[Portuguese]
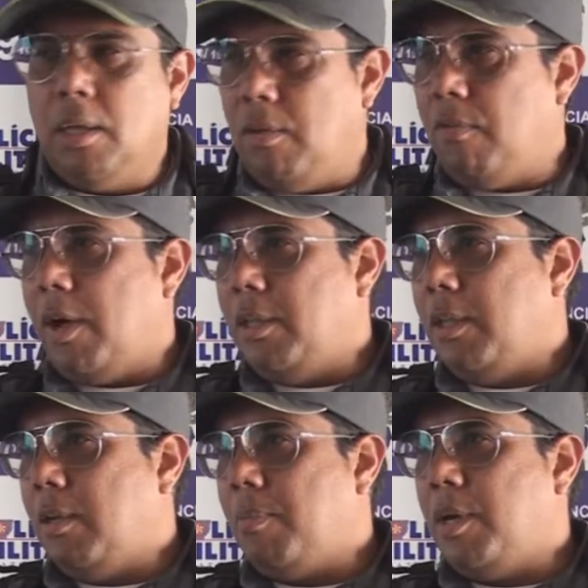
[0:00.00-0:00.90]
que vai
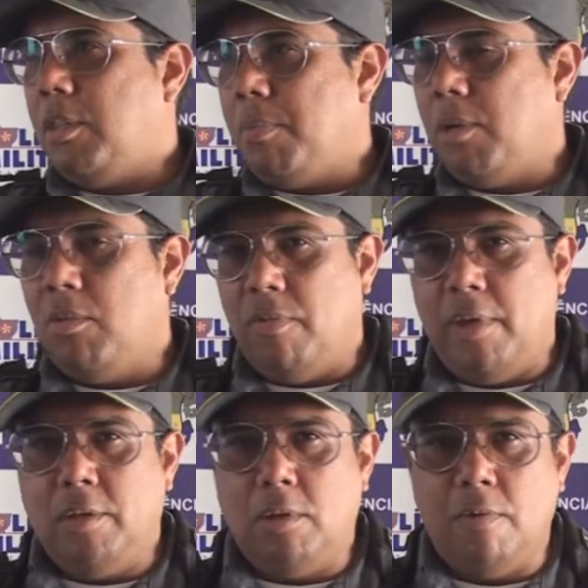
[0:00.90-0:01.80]
né, participar do
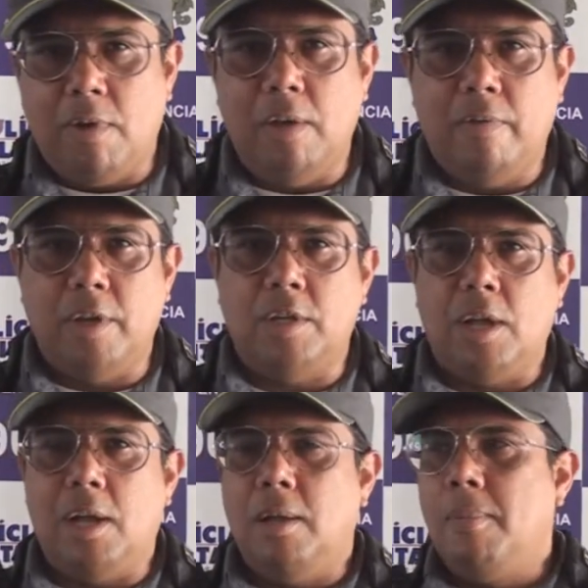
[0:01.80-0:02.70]
evento, que vai
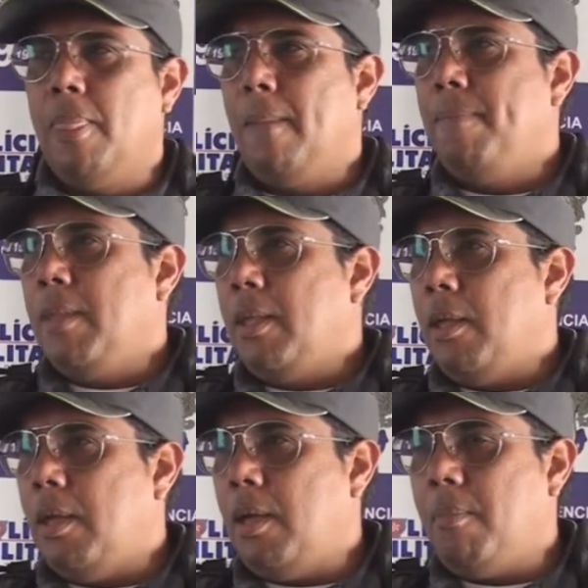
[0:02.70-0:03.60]
festar,
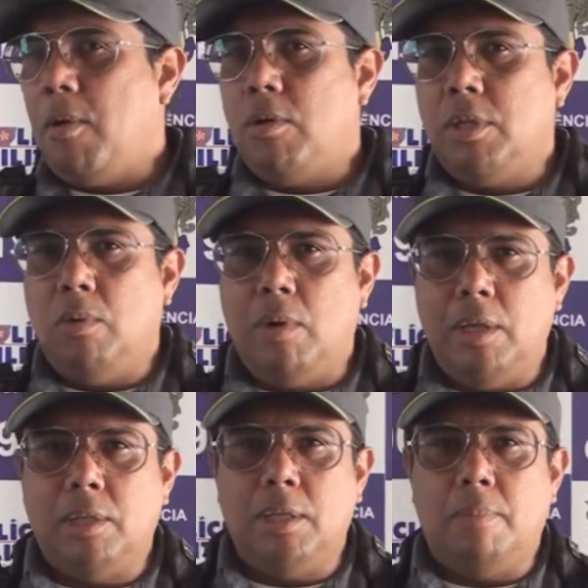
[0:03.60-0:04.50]
é, maior
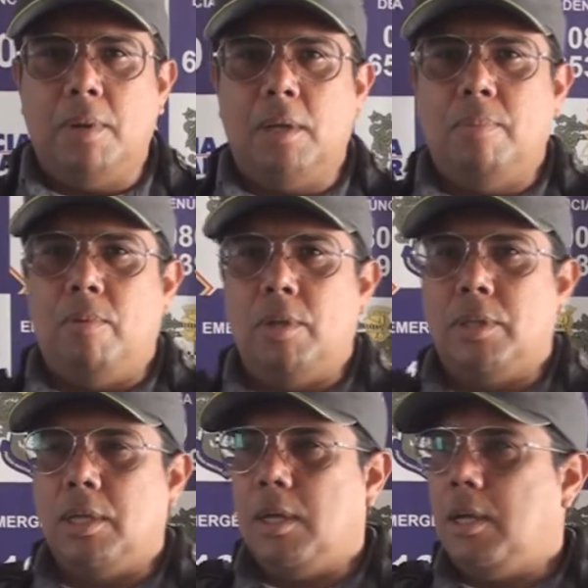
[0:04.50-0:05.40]
segurança né, para que
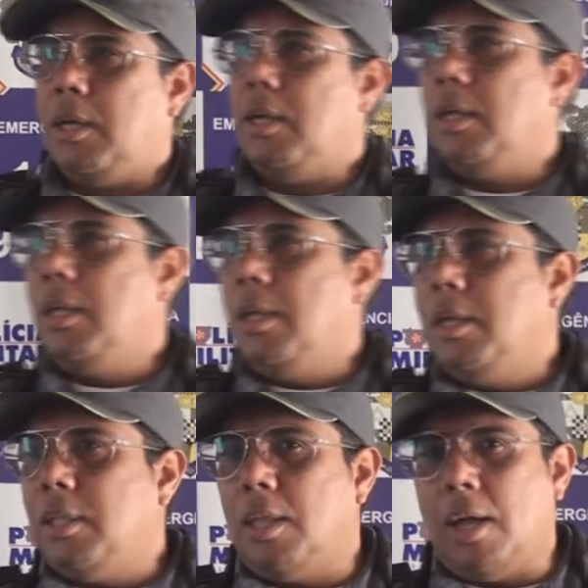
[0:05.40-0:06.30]
possa
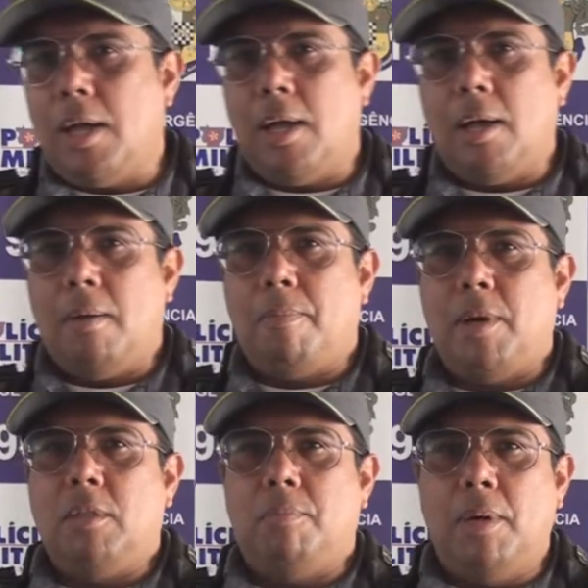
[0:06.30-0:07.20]
estar tá
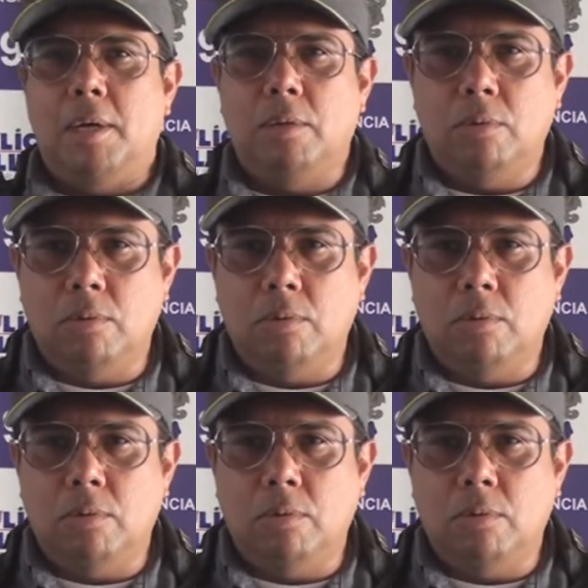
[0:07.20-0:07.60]
participando